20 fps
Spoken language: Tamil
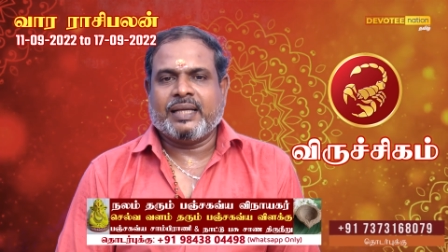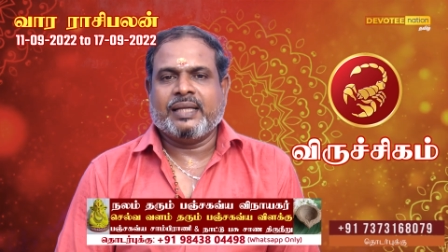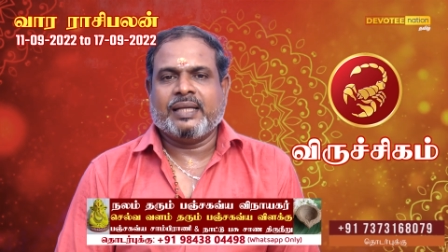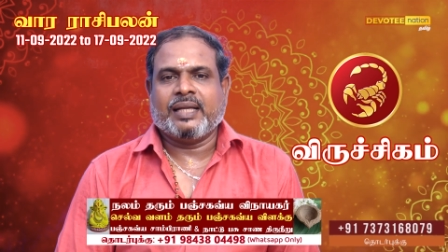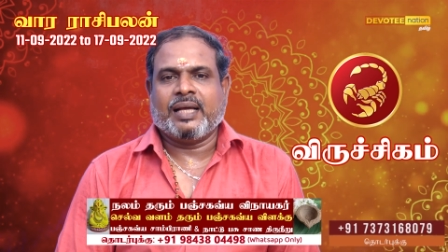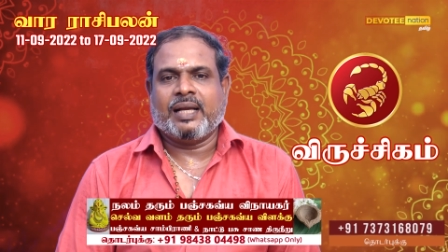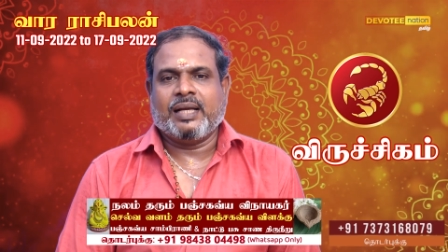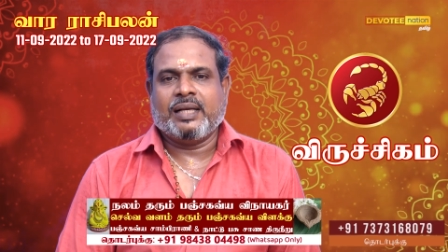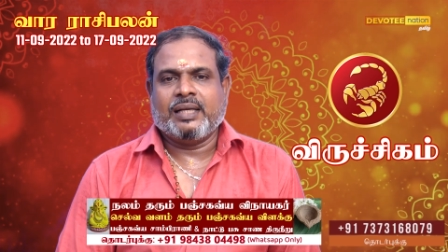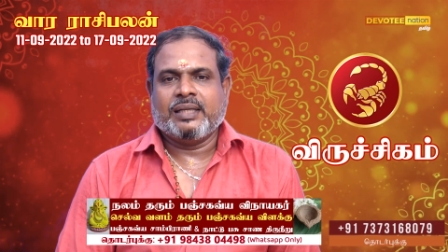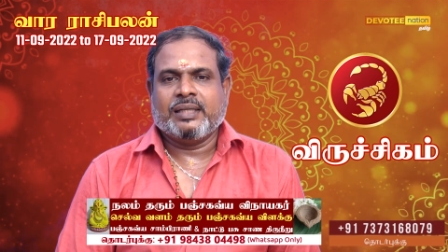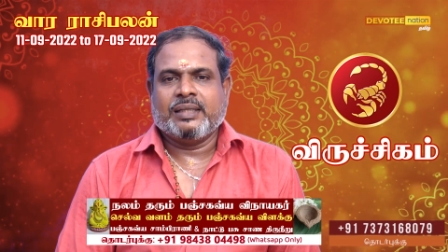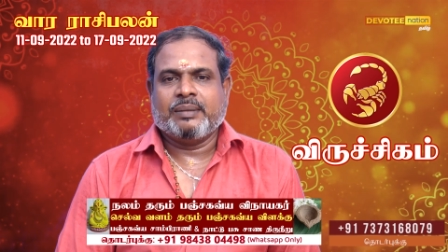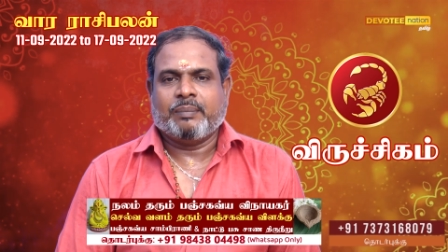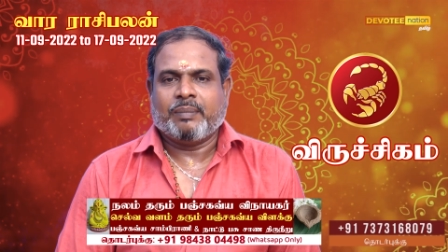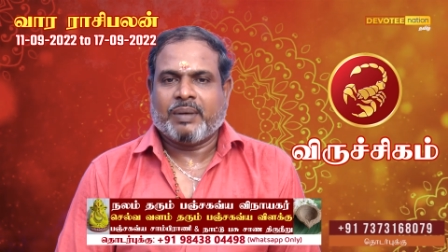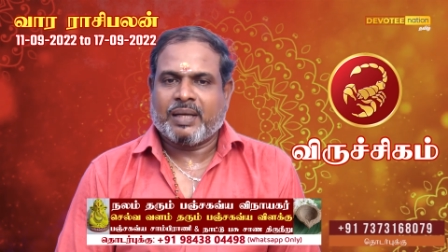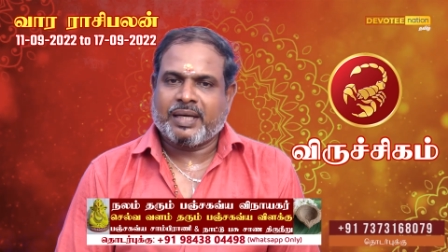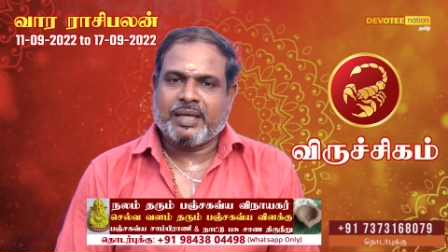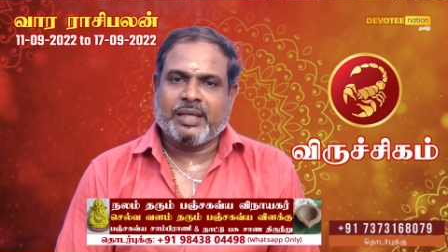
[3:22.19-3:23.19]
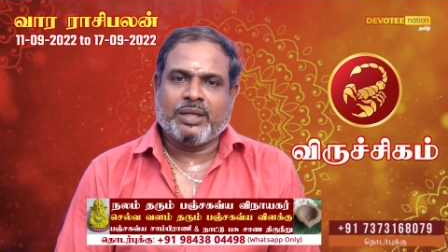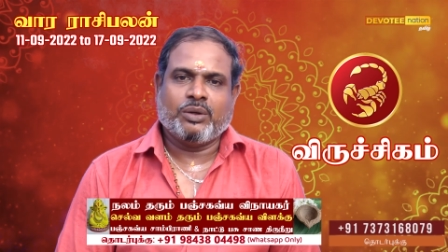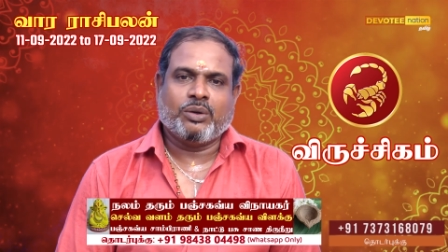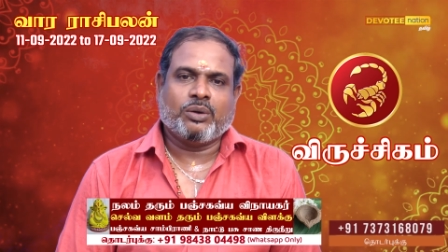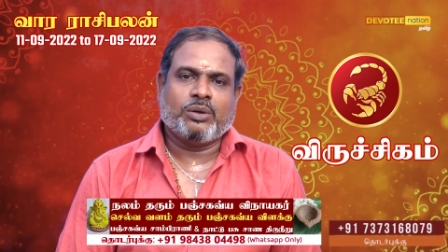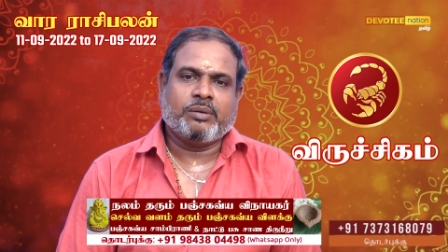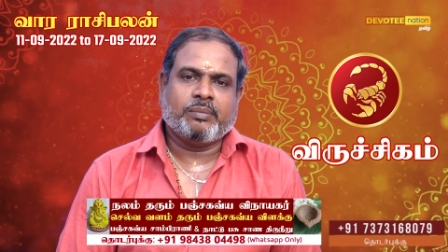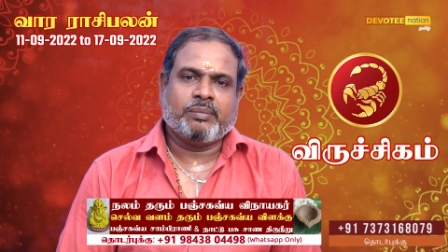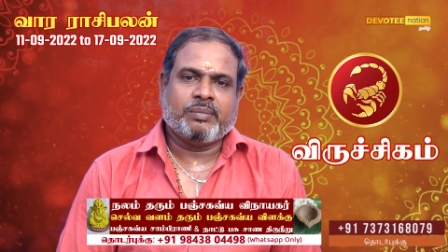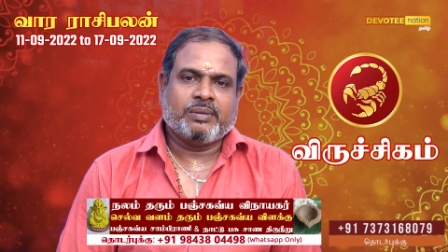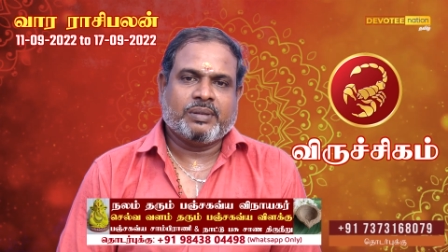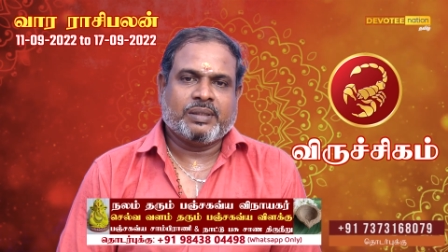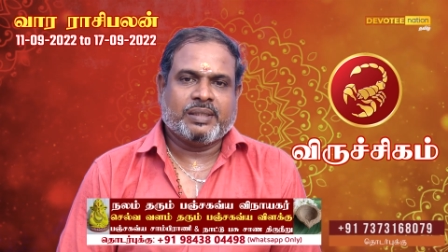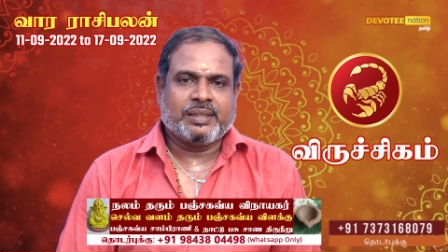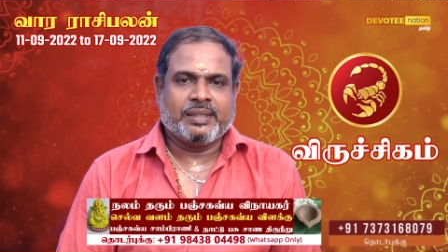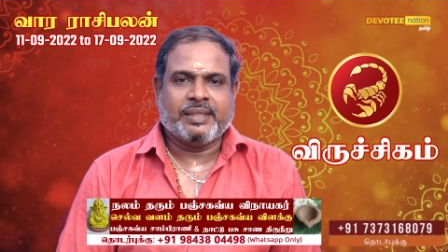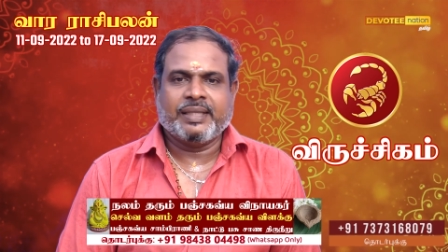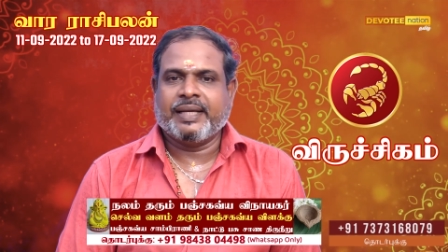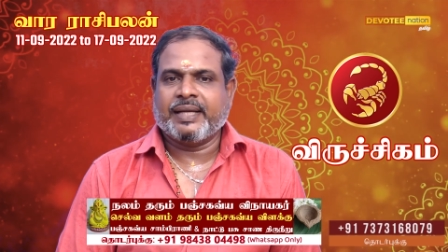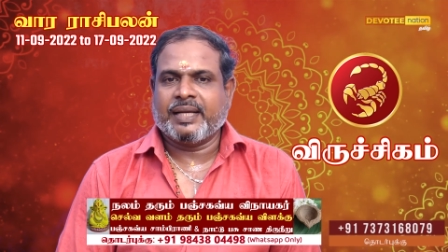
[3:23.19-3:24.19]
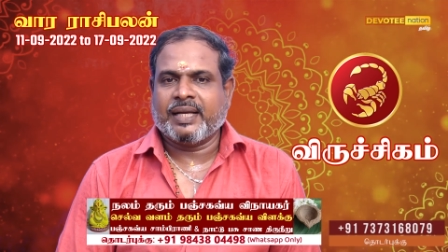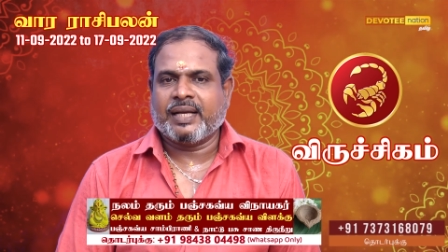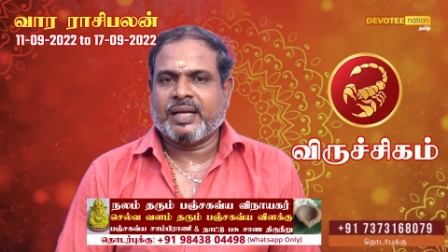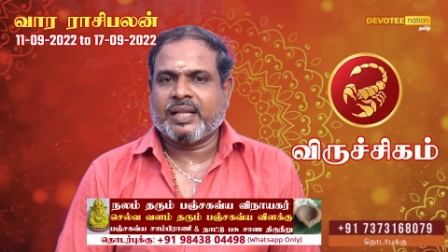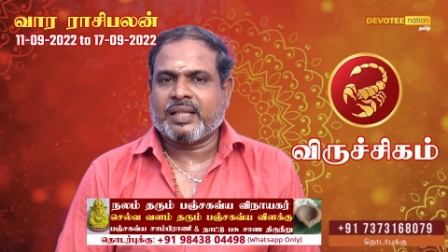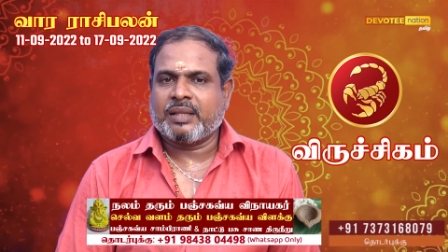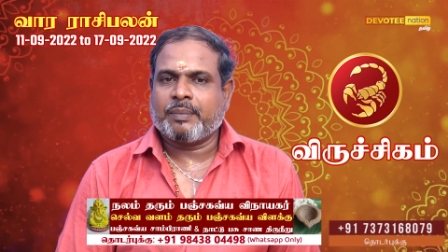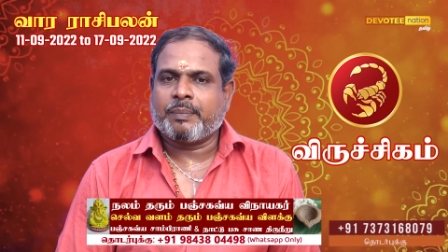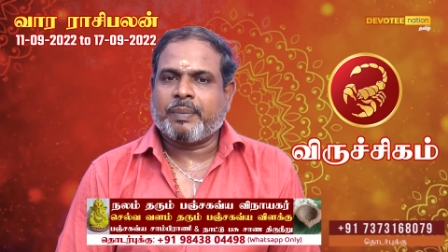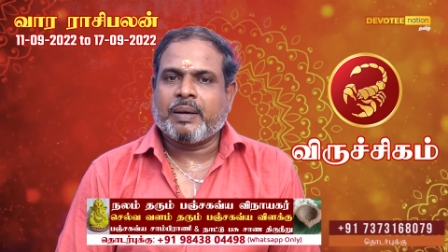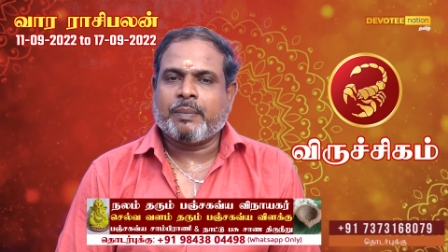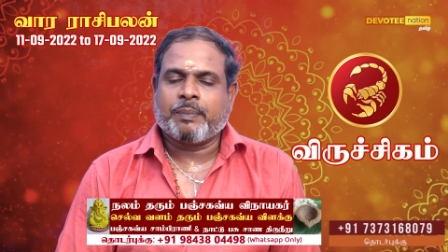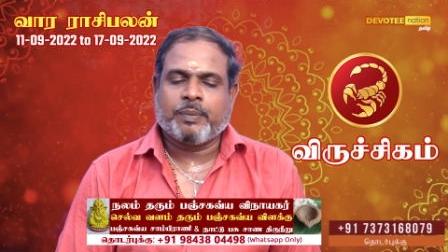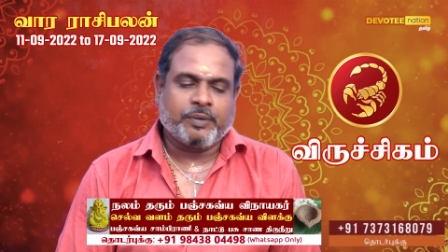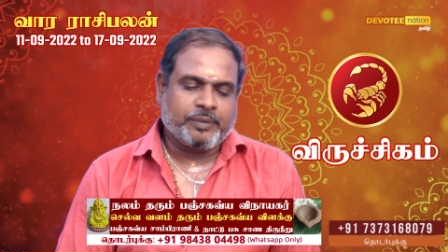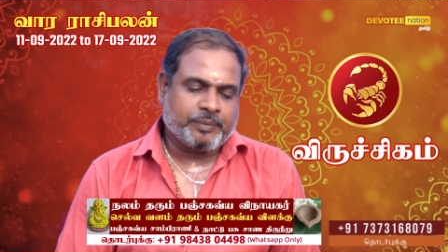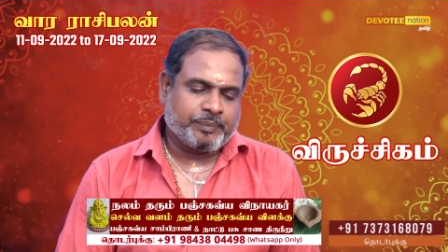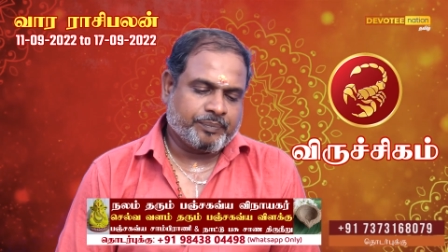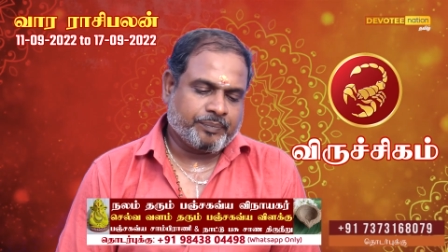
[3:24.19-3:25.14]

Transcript: நாள் கரி நாள் மரண யோகம் இது என்னன்றதை